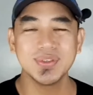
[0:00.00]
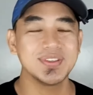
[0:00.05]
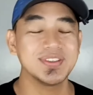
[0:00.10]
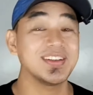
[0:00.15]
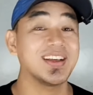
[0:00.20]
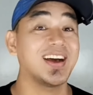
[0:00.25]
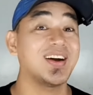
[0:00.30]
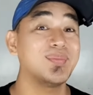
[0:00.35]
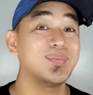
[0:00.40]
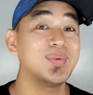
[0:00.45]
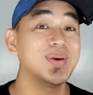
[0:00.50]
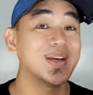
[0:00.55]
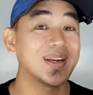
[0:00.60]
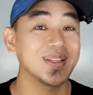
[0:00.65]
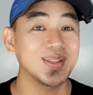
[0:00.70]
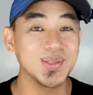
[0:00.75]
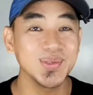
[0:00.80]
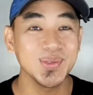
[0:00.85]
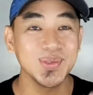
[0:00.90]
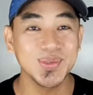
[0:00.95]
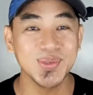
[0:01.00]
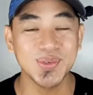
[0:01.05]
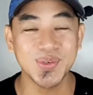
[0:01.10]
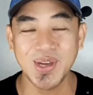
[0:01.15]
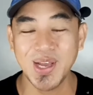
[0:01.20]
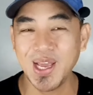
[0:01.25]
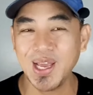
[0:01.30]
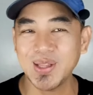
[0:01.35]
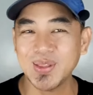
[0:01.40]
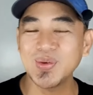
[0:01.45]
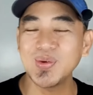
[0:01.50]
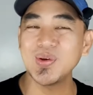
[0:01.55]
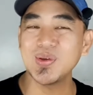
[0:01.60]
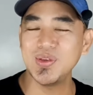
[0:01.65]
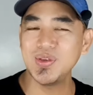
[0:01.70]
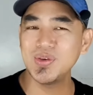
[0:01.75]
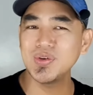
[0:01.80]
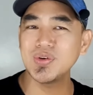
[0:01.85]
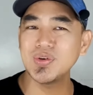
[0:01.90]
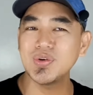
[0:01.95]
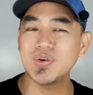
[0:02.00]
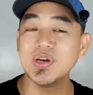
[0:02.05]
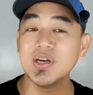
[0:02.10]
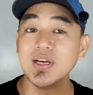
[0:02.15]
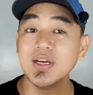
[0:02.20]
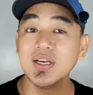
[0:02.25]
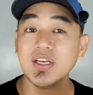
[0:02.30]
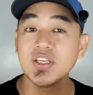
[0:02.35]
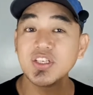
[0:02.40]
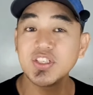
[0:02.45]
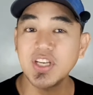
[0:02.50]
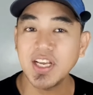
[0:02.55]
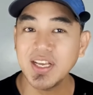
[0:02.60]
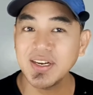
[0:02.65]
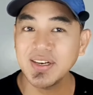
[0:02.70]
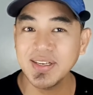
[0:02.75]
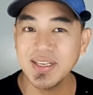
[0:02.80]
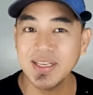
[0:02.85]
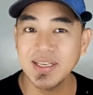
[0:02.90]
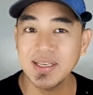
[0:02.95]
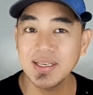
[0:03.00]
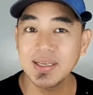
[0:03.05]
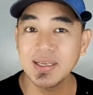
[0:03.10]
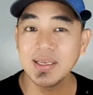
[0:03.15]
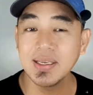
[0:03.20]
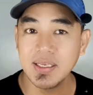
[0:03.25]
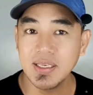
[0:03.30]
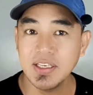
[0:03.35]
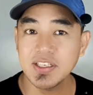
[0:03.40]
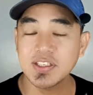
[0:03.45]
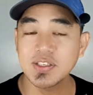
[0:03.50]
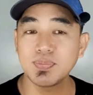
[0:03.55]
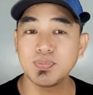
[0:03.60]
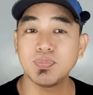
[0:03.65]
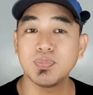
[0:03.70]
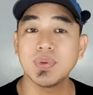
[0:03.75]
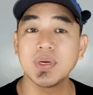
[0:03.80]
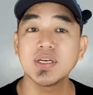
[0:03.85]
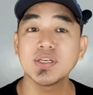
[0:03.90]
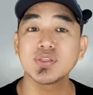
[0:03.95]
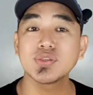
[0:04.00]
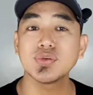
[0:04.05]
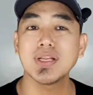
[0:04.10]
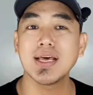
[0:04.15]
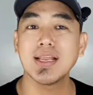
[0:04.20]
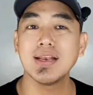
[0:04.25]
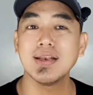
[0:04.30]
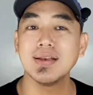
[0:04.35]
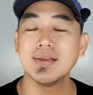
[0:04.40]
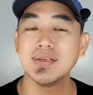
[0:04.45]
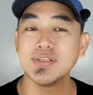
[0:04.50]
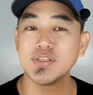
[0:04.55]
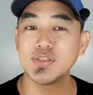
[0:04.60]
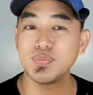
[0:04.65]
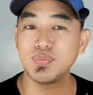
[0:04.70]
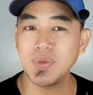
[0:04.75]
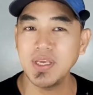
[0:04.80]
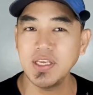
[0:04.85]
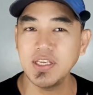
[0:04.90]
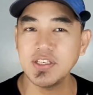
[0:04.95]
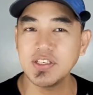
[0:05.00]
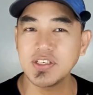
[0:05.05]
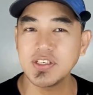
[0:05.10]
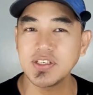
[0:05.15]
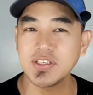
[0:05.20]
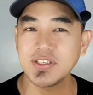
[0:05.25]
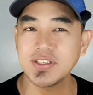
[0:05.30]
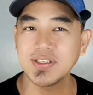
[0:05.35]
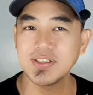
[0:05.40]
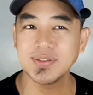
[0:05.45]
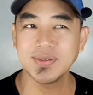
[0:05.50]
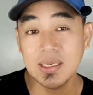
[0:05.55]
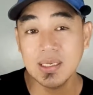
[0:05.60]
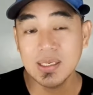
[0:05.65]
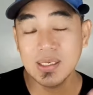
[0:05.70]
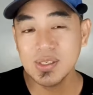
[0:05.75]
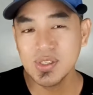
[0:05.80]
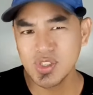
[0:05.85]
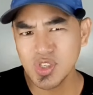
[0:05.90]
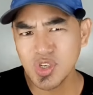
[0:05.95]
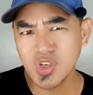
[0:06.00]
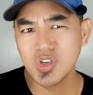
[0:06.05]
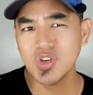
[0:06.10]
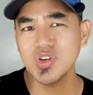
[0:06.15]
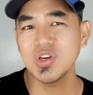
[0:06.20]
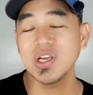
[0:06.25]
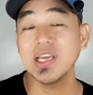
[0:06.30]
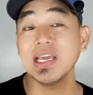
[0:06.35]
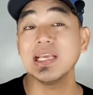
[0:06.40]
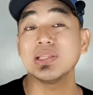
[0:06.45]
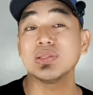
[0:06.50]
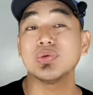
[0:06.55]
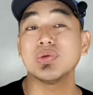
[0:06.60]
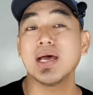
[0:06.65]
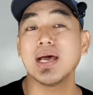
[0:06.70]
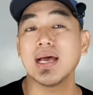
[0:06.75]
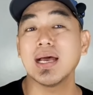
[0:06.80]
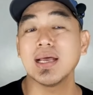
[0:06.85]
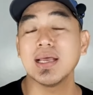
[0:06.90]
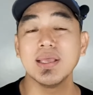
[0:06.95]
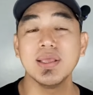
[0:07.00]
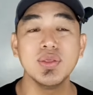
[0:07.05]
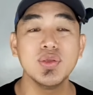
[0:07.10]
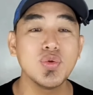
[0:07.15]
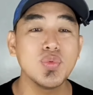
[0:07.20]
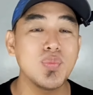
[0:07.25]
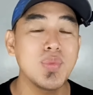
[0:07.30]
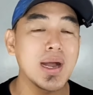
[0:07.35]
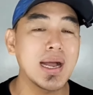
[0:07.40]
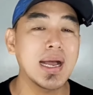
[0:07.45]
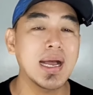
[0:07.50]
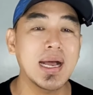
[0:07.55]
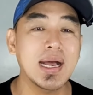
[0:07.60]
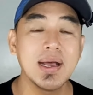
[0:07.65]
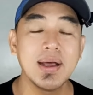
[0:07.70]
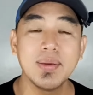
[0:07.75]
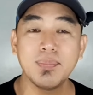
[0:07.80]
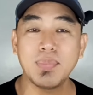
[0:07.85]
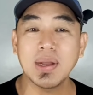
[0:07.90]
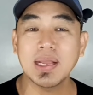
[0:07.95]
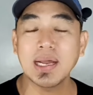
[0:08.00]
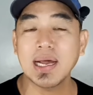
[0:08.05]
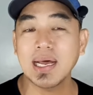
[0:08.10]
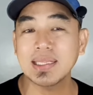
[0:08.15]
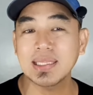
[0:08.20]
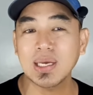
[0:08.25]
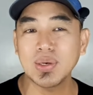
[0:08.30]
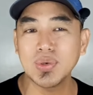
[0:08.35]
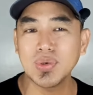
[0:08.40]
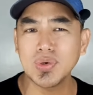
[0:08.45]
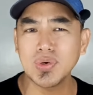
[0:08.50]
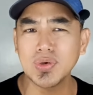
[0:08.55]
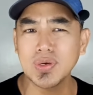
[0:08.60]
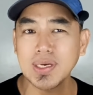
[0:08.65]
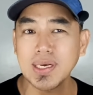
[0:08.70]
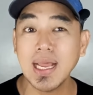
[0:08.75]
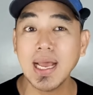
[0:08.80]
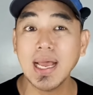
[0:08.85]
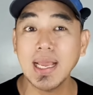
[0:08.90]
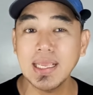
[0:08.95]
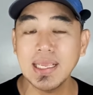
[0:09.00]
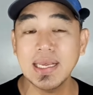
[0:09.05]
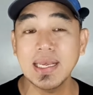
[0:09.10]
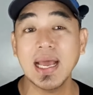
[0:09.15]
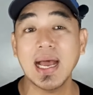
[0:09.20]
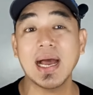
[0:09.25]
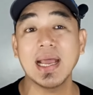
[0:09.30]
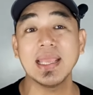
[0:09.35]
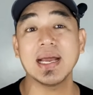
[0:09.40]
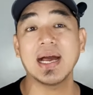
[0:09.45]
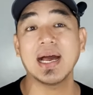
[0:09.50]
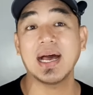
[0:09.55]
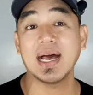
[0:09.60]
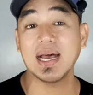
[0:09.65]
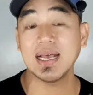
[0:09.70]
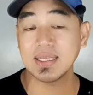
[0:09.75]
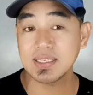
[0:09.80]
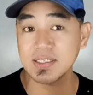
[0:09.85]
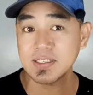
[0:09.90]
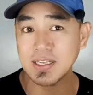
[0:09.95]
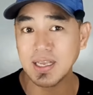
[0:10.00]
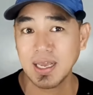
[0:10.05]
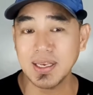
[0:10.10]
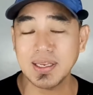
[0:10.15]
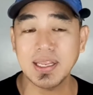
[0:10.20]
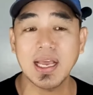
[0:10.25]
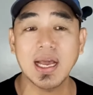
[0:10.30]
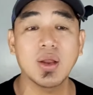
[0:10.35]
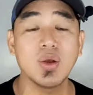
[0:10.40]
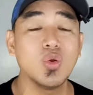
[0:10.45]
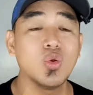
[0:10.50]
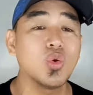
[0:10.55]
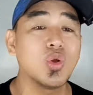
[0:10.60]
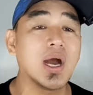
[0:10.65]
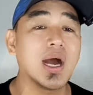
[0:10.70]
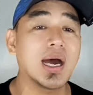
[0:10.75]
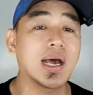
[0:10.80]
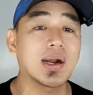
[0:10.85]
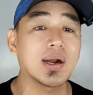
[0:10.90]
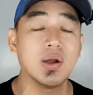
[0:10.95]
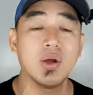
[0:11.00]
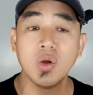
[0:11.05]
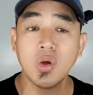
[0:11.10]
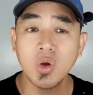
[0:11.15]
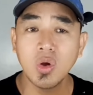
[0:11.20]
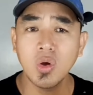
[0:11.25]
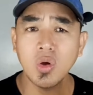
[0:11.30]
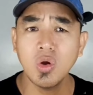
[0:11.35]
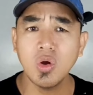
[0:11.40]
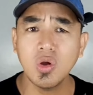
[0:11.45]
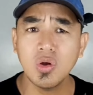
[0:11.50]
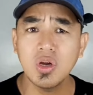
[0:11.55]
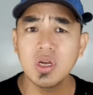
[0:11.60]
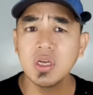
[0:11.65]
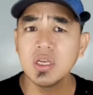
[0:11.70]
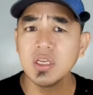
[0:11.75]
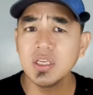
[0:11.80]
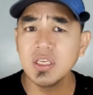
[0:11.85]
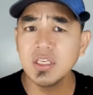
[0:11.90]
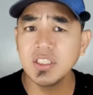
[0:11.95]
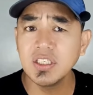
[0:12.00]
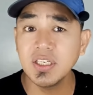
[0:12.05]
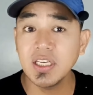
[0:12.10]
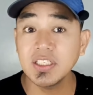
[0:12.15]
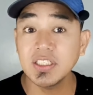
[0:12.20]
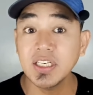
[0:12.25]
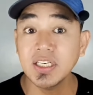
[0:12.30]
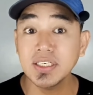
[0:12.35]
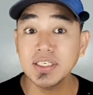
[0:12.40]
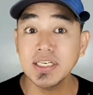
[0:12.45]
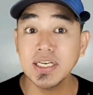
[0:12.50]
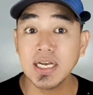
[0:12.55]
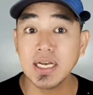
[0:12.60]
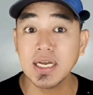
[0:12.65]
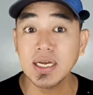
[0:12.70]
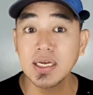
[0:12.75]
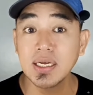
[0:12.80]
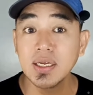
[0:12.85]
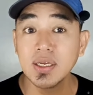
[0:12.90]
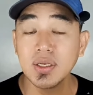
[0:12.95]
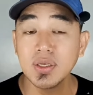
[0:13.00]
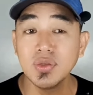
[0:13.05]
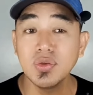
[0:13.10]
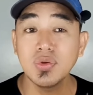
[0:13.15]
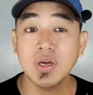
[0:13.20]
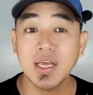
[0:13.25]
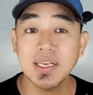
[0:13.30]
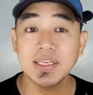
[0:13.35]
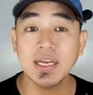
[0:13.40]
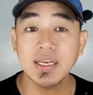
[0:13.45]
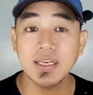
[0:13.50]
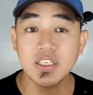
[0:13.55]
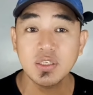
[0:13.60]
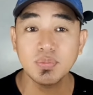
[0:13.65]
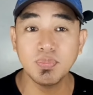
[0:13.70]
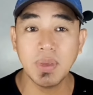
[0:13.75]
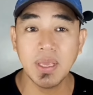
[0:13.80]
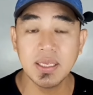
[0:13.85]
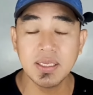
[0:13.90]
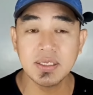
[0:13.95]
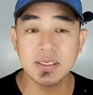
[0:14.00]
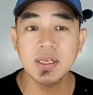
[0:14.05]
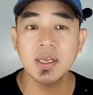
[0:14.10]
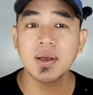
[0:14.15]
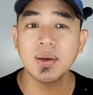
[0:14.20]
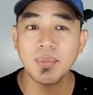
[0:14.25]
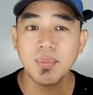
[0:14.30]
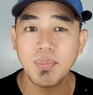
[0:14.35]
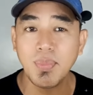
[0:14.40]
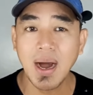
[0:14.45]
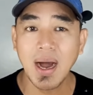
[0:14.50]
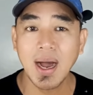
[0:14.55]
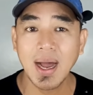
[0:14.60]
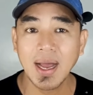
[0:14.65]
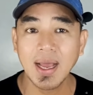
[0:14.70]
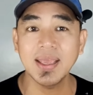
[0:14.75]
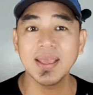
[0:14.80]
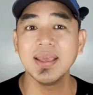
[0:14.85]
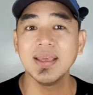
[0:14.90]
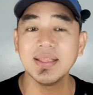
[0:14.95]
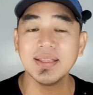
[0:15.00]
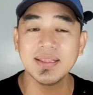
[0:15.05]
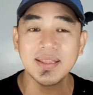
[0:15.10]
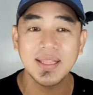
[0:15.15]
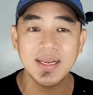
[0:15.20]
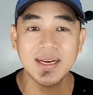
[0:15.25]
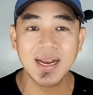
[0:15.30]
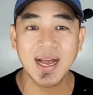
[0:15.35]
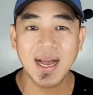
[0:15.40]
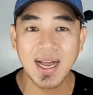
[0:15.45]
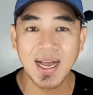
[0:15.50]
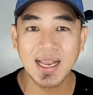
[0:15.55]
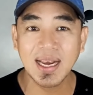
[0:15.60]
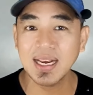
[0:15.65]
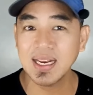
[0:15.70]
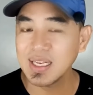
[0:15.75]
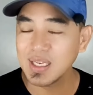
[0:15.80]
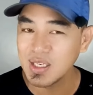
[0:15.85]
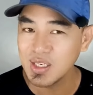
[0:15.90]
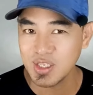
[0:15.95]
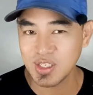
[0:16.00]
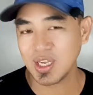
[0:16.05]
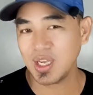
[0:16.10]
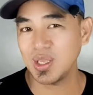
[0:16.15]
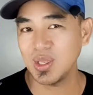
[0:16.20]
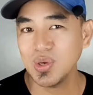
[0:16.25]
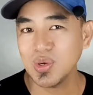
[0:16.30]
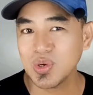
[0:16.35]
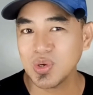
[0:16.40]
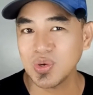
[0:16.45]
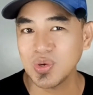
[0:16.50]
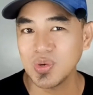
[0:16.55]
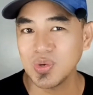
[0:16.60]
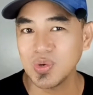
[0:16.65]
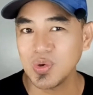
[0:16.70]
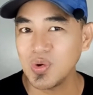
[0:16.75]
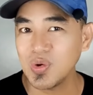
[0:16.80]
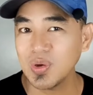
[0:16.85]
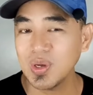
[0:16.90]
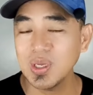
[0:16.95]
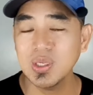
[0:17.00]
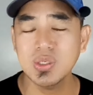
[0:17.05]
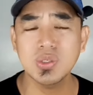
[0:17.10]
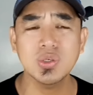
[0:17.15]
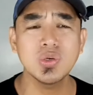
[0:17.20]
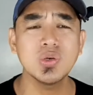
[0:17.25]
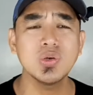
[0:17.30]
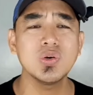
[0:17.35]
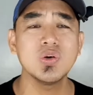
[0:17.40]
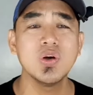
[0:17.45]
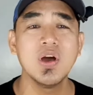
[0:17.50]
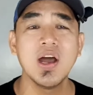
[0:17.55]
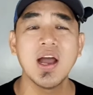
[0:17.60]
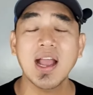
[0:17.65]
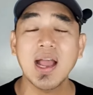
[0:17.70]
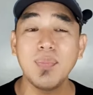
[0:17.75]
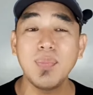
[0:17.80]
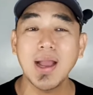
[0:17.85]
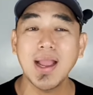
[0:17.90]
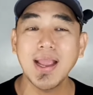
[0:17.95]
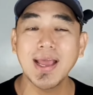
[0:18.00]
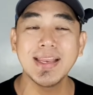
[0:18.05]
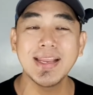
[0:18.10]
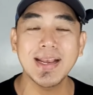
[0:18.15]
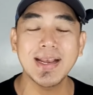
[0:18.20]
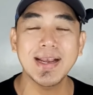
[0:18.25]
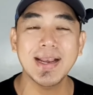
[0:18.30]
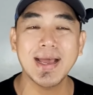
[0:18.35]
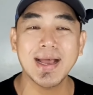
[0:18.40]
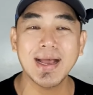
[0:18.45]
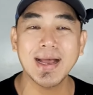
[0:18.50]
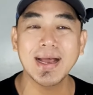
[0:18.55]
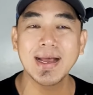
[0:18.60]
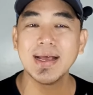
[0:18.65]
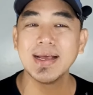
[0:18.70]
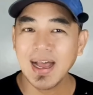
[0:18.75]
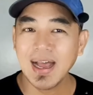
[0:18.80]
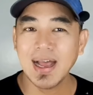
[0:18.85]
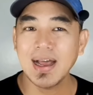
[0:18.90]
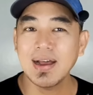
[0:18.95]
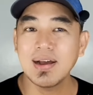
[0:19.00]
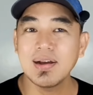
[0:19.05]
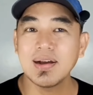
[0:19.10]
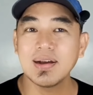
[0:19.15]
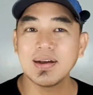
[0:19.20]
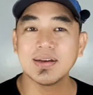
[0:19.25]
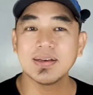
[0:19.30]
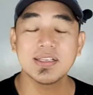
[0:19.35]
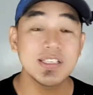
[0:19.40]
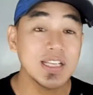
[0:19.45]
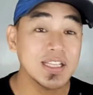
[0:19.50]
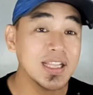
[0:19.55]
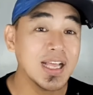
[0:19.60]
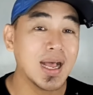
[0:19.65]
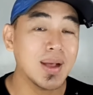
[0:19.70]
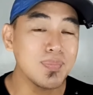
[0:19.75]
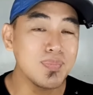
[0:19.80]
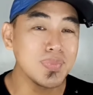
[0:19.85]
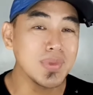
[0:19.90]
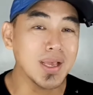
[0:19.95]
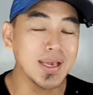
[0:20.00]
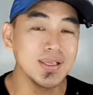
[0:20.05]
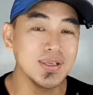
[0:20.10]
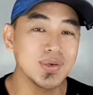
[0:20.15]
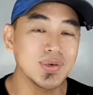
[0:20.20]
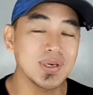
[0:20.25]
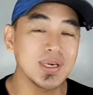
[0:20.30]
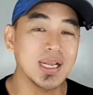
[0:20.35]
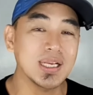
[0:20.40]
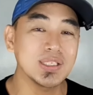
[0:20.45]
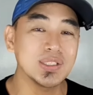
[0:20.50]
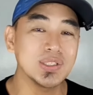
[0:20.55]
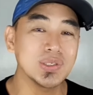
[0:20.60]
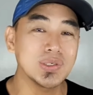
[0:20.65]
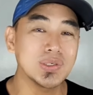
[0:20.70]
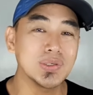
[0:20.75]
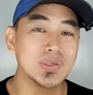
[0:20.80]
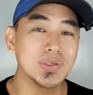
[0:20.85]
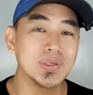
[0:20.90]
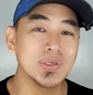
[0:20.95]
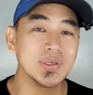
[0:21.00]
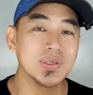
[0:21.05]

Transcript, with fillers: number two, eto yung sharing his personal space. So, eto na yung mga pagkakataon na inaaya ka sa kanyang lugar or isineshare niya yung kanyang space, bahay, tirahan sa iyo. Okay, so kapag ganyan na ang setup ng inyong relasyon,